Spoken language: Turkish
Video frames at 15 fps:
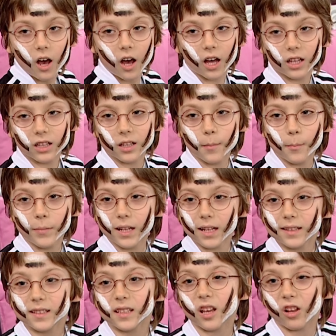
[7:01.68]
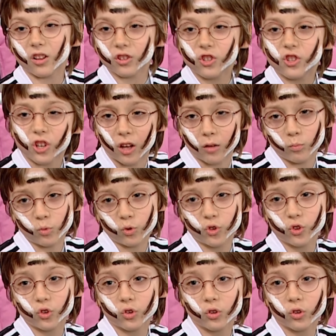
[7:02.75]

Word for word: Annem bileti yanlış almış.